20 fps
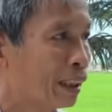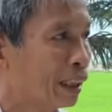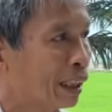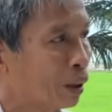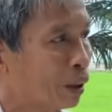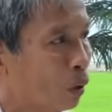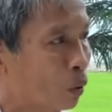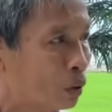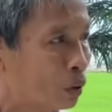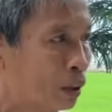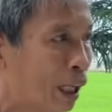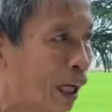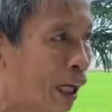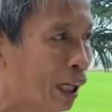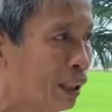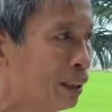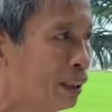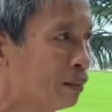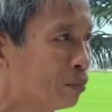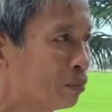này khổ
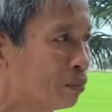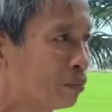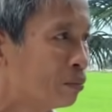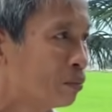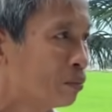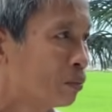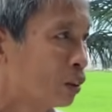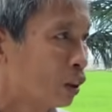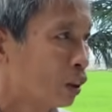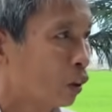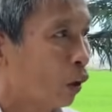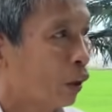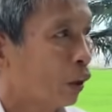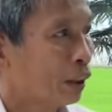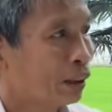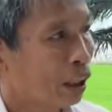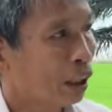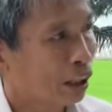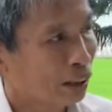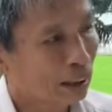sở cõi
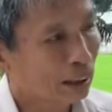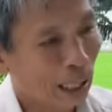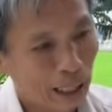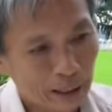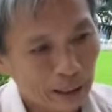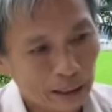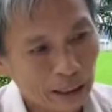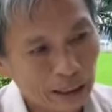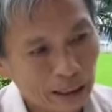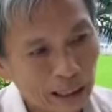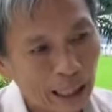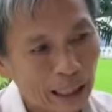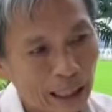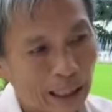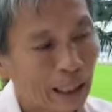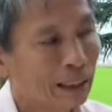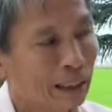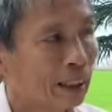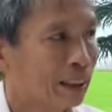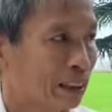cực lạc thì ngài
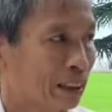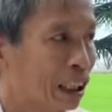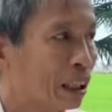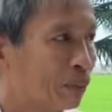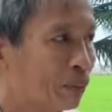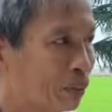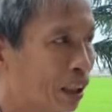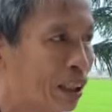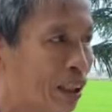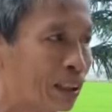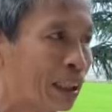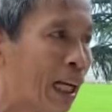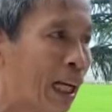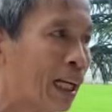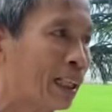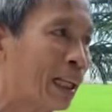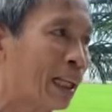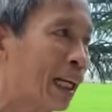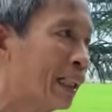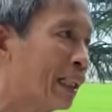đã tìm cực lạc
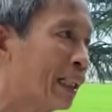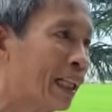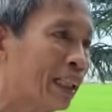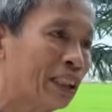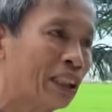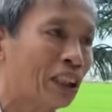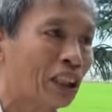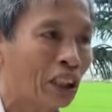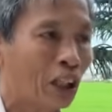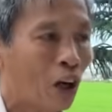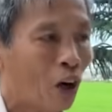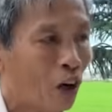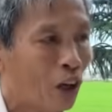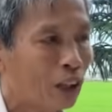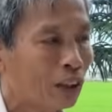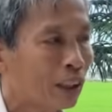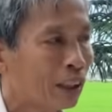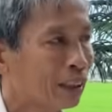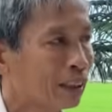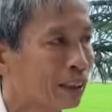ngài rành đường ngõ
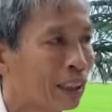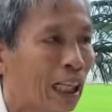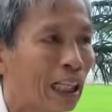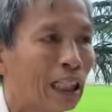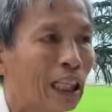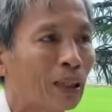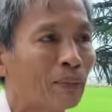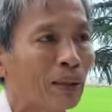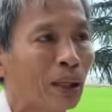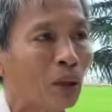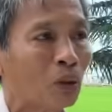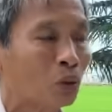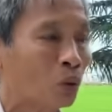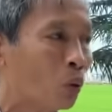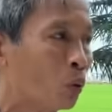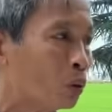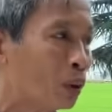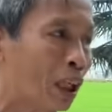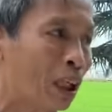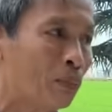rồi vậy hãy mau
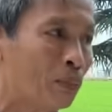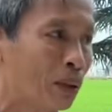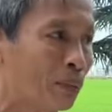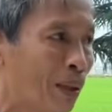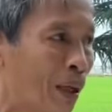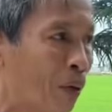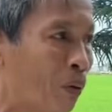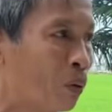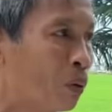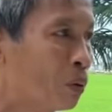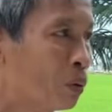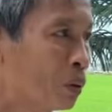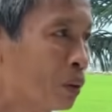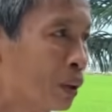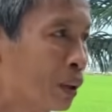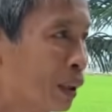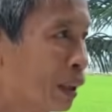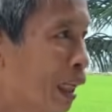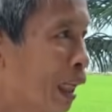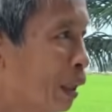tu tỉnh mới màu
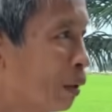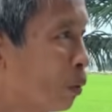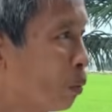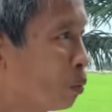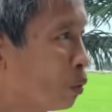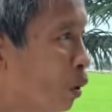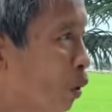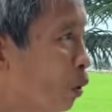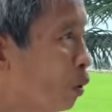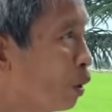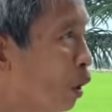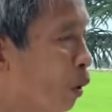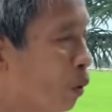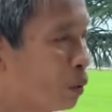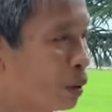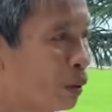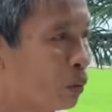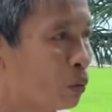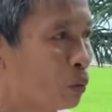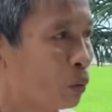ngài cũng thố lộ
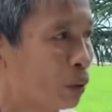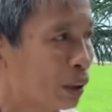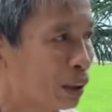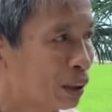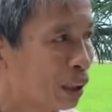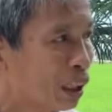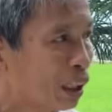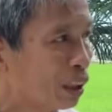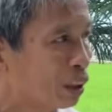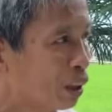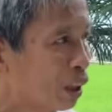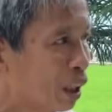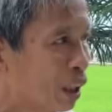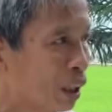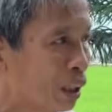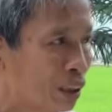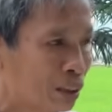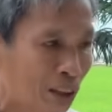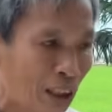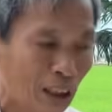trong quyển tư
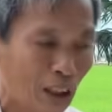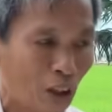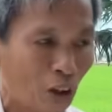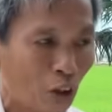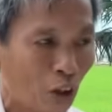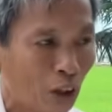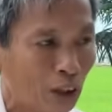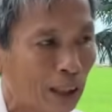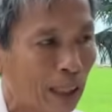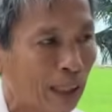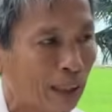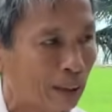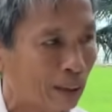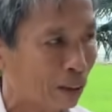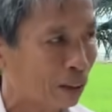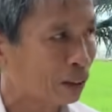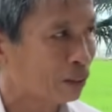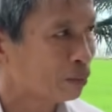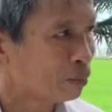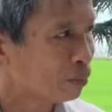nó rất là rõ ràng
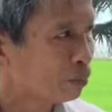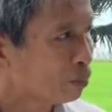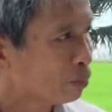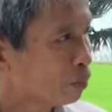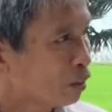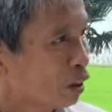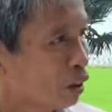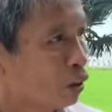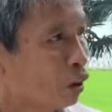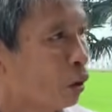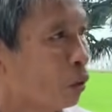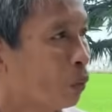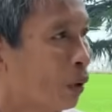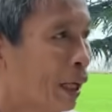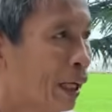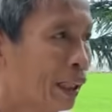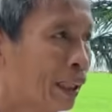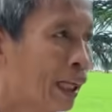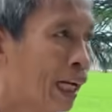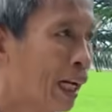rồi rồi
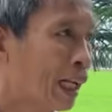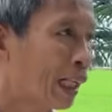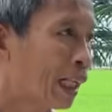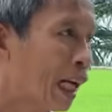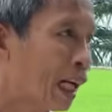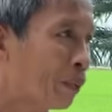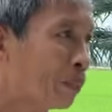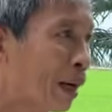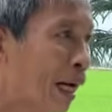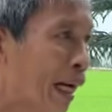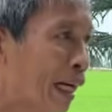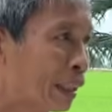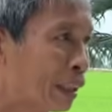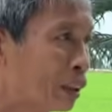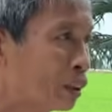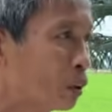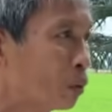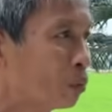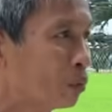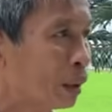ngoài ra ngài bài cho
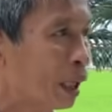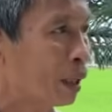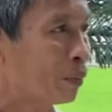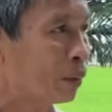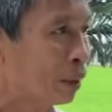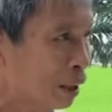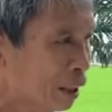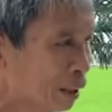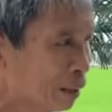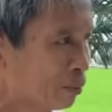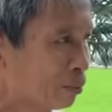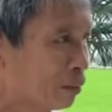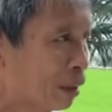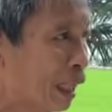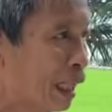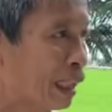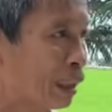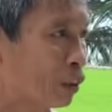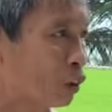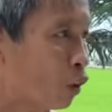chúng ta biết
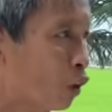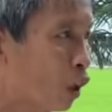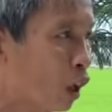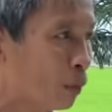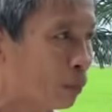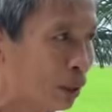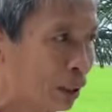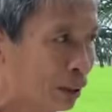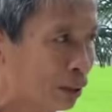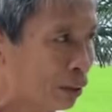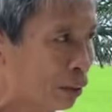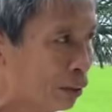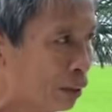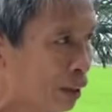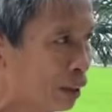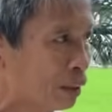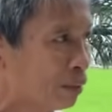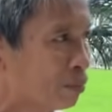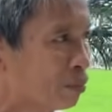ngài cho biết trước